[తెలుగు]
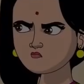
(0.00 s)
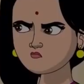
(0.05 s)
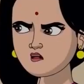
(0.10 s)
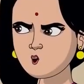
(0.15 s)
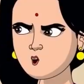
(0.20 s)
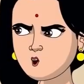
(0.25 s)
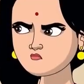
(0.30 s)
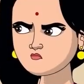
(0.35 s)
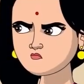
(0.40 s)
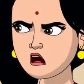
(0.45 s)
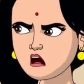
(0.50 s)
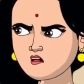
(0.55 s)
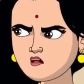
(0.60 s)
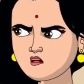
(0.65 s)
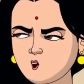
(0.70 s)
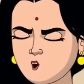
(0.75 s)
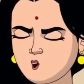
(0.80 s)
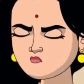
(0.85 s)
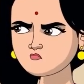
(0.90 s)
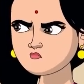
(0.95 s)
పిచ్చి
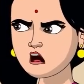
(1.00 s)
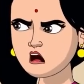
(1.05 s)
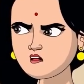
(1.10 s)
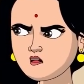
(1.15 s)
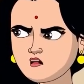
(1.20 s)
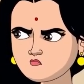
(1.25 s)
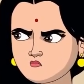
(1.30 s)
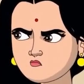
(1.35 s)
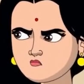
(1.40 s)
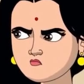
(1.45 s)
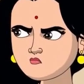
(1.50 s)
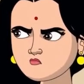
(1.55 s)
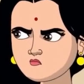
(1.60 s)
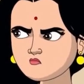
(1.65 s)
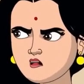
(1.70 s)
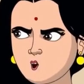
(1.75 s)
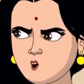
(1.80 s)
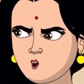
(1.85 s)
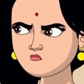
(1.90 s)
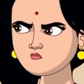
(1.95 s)
మొగమత్తా
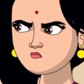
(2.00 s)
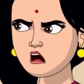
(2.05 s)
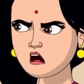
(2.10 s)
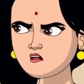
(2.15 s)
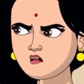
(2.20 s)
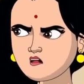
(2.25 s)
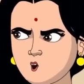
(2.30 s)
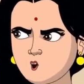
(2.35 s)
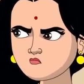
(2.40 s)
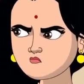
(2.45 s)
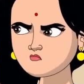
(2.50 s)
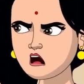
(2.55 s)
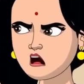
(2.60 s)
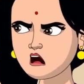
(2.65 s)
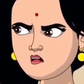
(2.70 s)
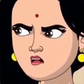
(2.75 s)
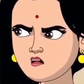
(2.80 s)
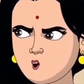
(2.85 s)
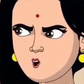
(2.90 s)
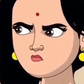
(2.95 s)
నాకే పట్టు చీర
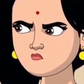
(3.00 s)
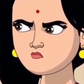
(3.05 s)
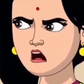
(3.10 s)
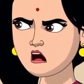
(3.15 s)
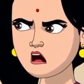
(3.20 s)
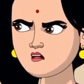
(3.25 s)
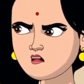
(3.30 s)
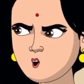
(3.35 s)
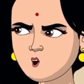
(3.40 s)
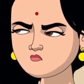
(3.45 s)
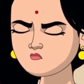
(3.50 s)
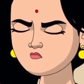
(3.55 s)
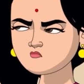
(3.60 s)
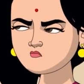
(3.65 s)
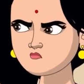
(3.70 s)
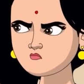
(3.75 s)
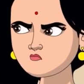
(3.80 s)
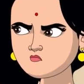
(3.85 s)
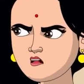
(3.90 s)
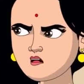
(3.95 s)
లేవంటావా
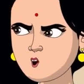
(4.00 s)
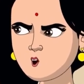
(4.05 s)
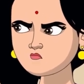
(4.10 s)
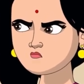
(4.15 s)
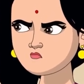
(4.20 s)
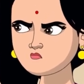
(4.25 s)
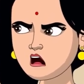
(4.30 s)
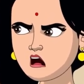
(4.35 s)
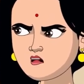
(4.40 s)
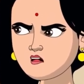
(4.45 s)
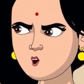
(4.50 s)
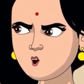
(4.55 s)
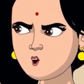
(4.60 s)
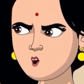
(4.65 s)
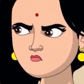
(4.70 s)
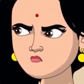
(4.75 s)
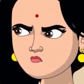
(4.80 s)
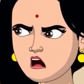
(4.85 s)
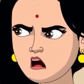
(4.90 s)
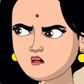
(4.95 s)
నీ సంగ
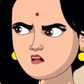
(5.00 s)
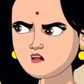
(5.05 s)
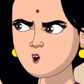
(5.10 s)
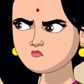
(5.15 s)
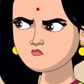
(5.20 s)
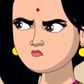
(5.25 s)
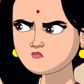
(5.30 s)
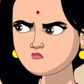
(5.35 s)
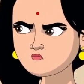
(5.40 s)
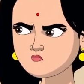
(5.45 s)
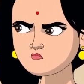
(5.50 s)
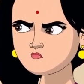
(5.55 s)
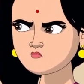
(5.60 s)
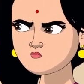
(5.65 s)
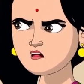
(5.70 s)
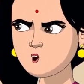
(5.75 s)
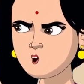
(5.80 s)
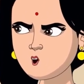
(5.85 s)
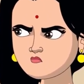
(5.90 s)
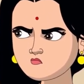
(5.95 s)
చెప్తా నాగు
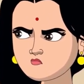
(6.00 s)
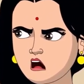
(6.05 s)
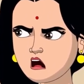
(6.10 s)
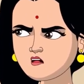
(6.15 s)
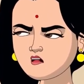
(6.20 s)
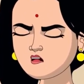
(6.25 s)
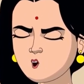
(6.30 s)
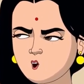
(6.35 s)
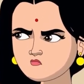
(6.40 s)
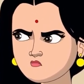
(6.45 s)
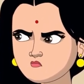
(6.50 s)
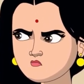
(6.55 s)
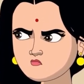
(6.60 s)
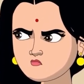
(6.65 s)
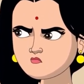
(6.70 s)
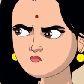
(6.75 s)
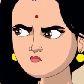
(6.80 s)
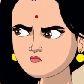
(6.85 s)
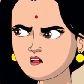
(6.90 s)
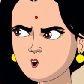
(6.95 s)
గుడికెళ్లేందుకు
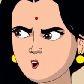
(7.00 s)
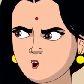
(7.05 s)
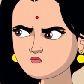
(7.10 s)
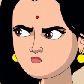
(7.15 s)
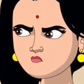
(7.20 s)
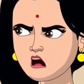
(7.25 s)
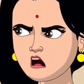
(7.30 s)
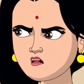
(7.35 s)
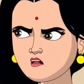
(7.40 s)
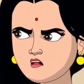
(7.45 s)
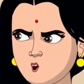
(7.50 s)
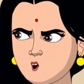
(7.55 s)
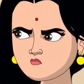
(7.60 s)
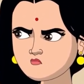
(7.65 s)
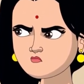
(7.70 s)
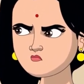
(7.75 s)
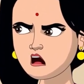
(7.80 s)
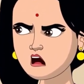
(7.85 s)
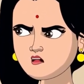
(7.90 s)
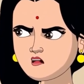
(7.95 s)
అన్ని
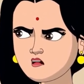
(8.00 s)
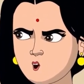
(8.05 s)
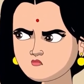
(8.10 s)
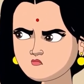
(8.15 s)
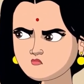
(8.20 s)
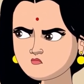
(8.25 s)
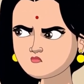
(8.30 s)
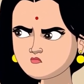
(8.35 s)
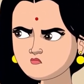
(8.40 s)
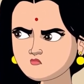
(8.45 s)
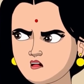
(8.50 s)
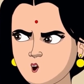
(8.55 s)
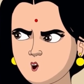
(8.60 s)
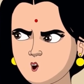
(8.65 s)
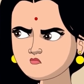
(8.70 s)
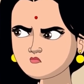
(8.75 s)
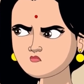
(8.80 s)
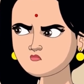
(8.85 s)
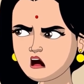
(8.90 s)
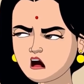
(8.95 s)
స్నాగలేసుకొని
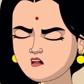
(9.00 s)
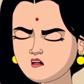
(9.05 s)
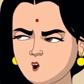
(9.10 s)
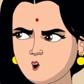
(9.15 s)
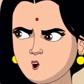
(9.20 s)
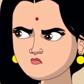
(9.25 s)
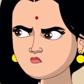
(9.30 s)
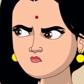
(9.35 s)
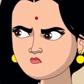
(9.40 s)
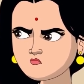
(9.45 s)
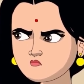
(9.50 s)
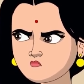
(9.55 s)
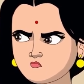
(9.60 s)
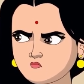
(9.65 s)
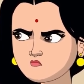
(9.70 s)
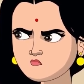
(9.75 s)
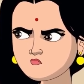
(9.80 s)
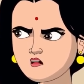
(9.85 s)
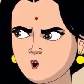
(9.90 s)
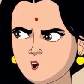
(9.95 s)
కులుకుతూ వెళ్తావు
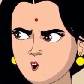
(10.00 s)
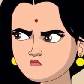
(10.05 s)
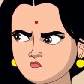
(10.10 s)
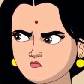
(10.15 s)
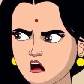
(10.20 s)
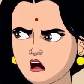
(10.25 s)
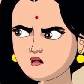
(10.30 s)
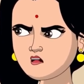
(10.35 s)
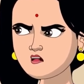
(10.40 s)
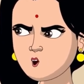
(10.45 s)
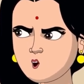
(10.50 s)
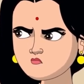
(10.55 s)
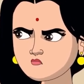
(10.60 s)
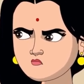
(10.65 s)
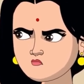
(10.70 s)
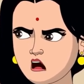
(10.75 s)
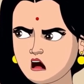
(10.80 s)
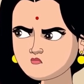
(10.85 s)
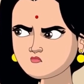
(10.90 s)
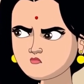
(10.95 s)
నేనడిగితే
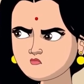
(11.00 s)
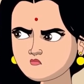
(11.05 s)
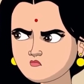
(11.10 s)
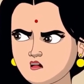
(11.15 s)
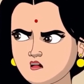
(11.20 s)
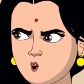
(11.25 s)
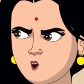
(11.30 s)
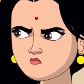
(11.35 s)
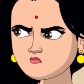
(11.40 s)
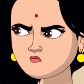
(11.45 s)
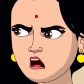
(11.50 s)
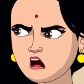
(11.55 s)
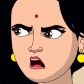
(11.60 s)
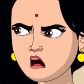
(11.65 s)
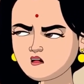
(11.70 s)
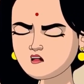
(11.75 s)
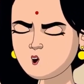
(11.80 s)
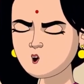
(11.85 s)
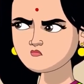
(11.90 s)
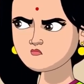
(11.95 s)
మాత్రం లేనే
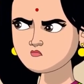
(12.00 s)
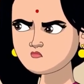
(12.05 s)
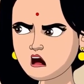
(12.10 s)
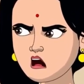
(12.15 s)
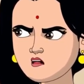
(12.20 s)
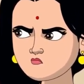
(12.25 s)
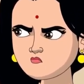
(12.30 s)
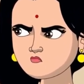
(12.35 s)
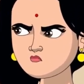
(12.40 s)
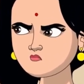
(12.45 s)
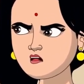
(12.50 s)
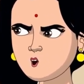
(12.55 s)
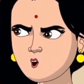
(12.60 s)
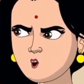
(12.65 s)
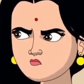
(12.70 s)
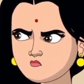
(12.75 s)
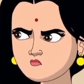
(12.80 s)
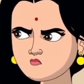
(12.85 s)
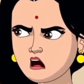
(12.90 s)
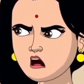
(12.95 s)
లేవని చెప్పింది ఈ
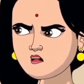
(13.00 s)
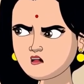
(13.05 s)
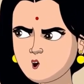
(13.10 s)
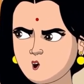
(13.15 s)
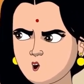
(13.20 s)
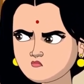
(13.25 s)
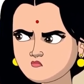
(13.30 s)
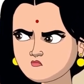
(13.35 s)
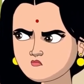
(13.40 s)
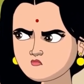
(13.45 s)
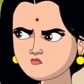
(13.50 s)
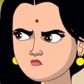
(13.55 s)
బతుకుని